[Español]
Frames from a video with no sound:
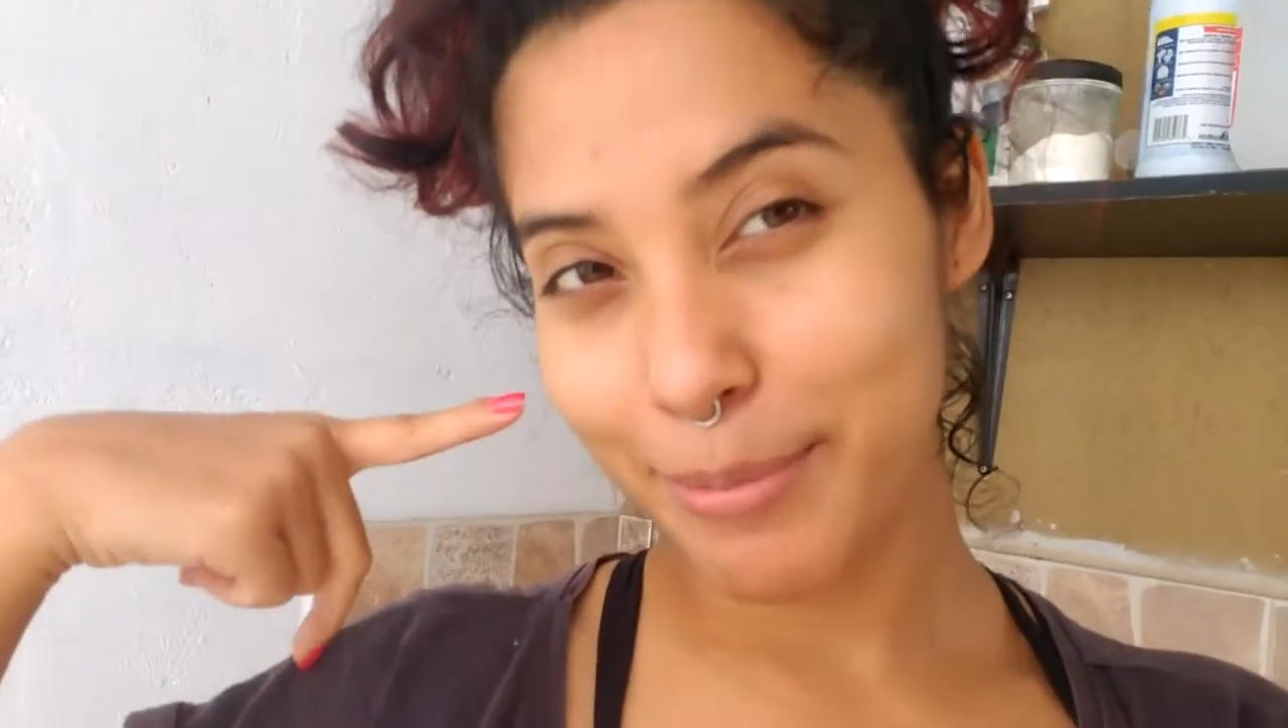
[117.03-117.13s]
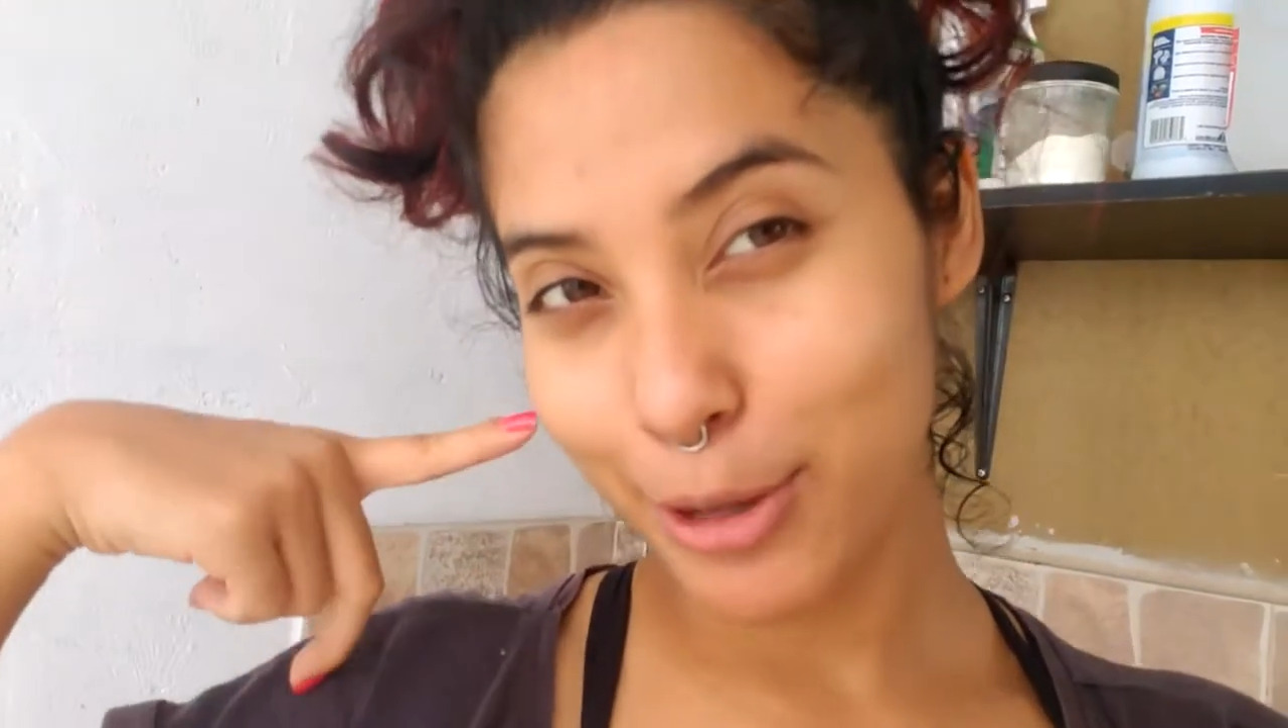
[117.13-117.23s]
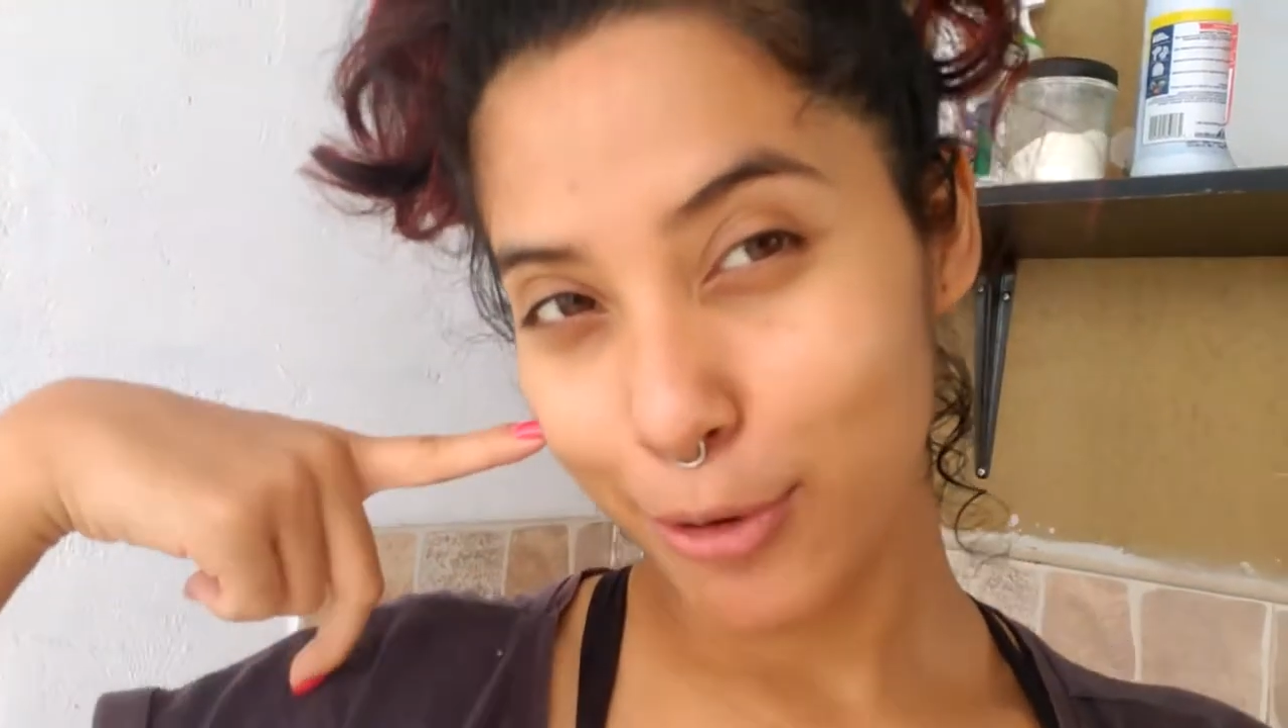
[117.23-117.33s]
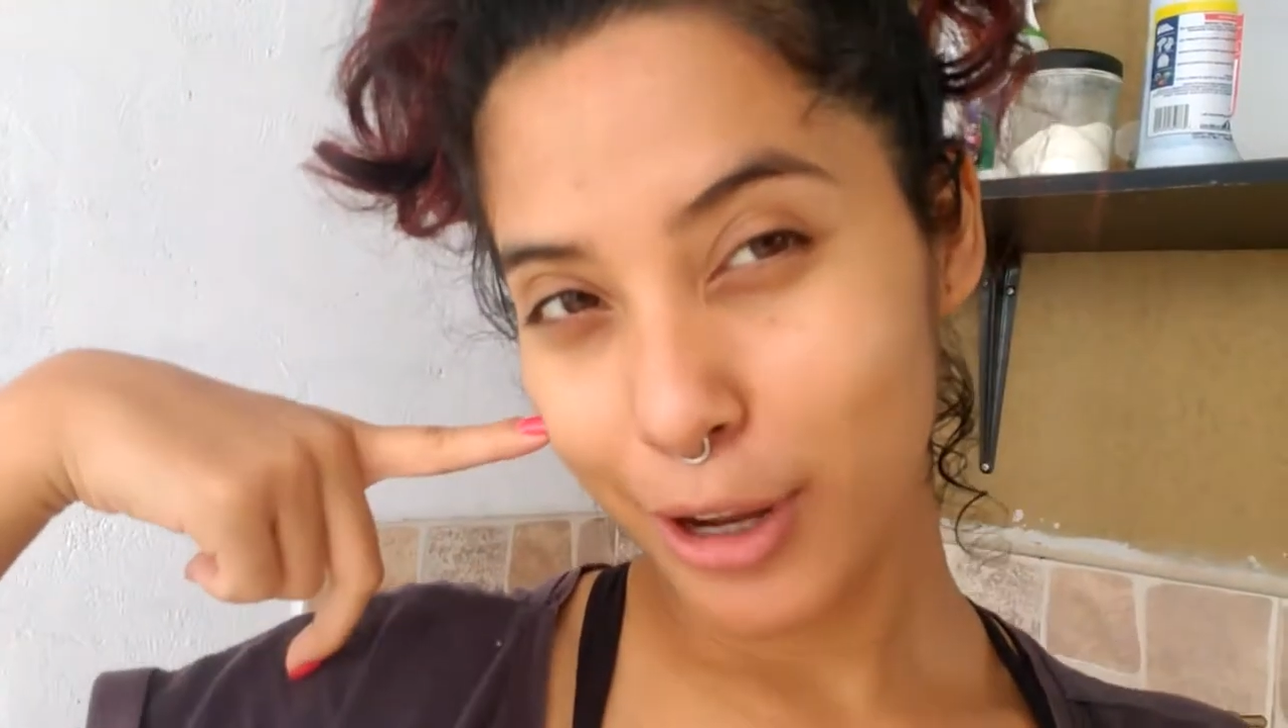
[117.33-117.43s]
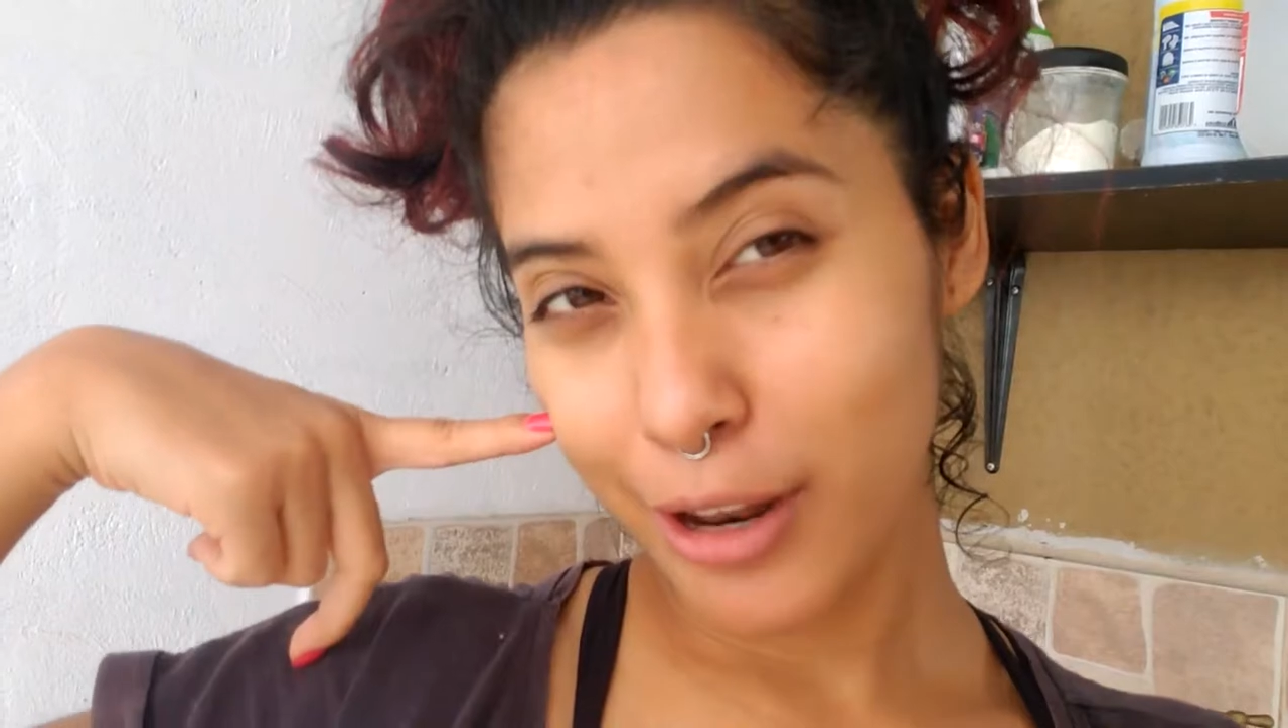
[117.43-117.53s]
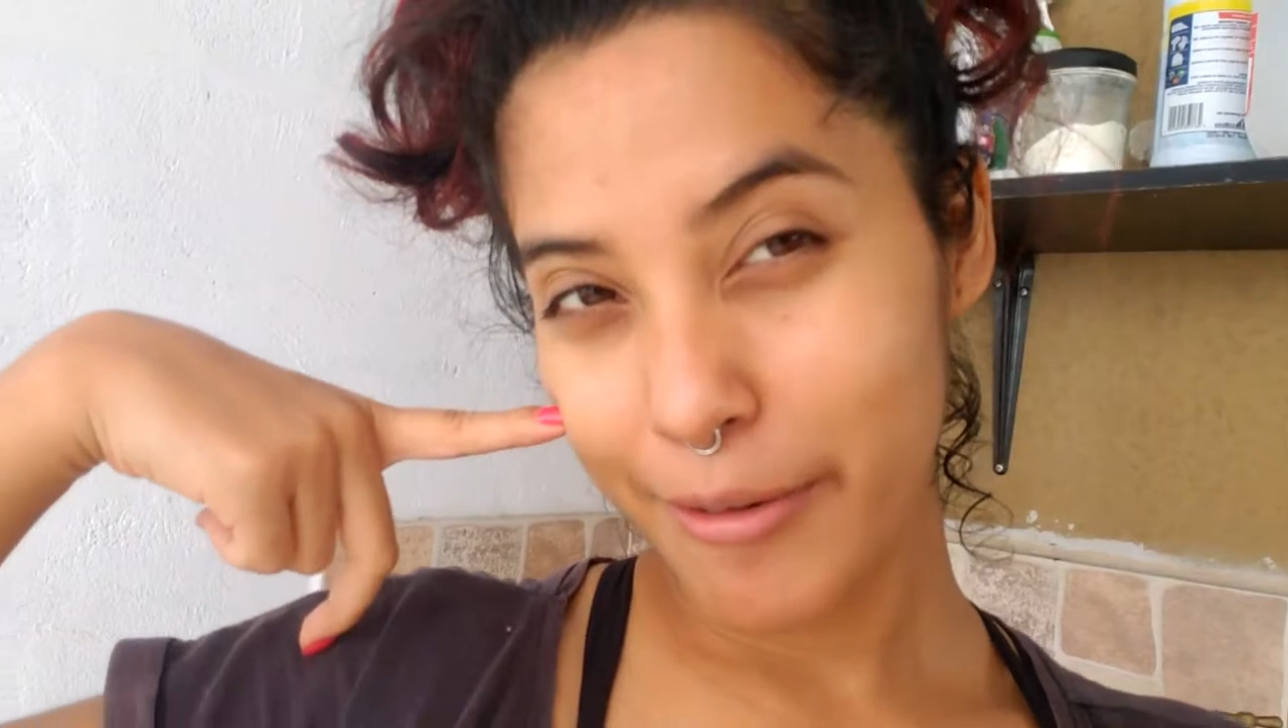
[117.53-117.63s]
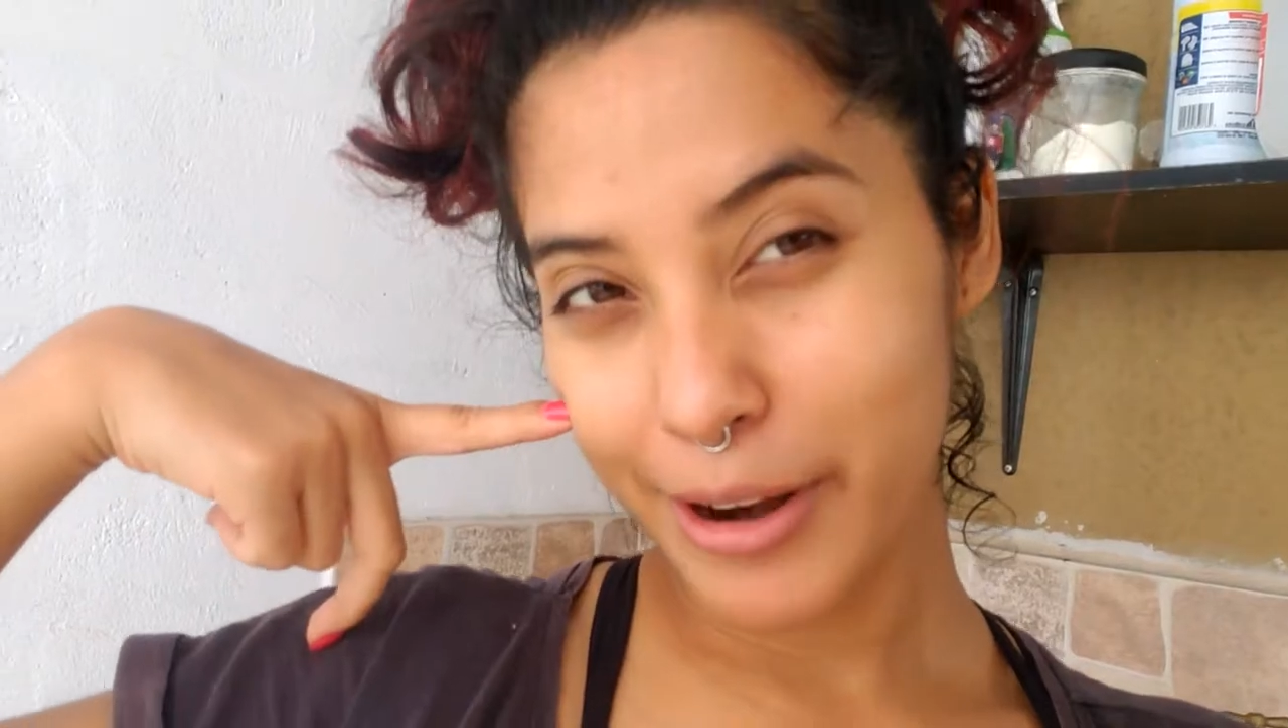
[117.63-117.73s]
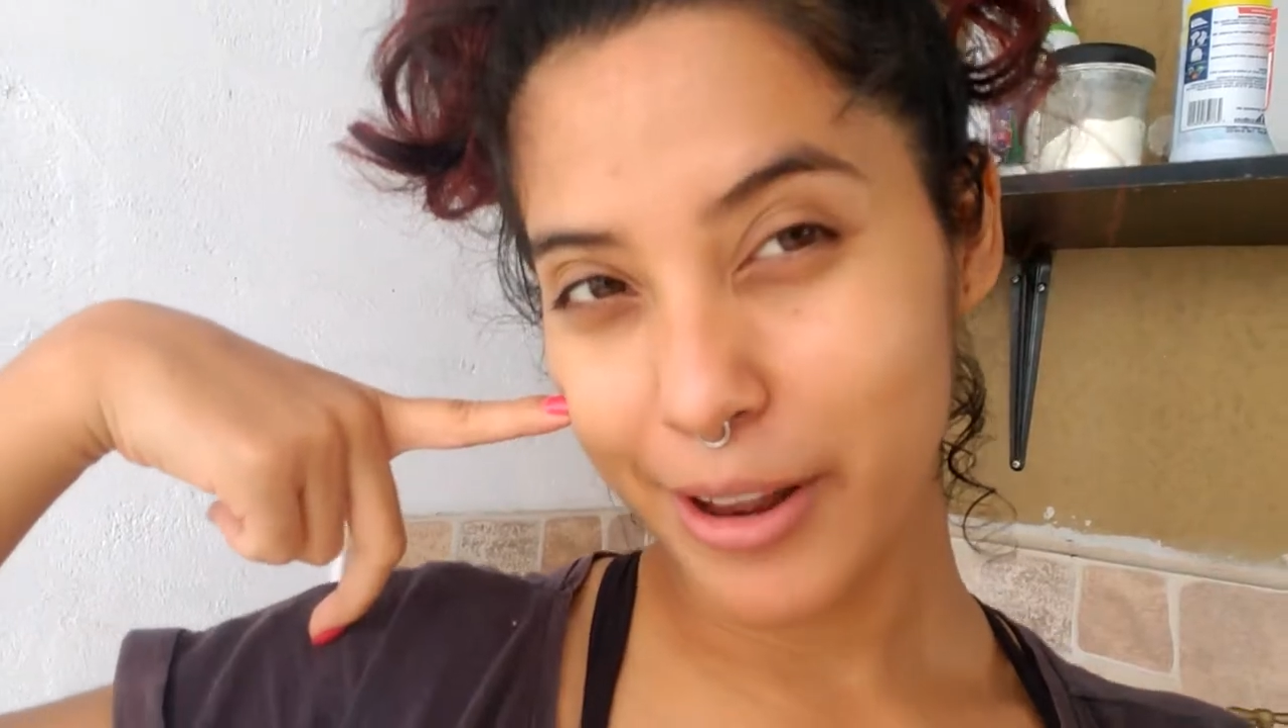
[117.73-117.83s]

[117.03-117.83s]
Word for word: me toca lavar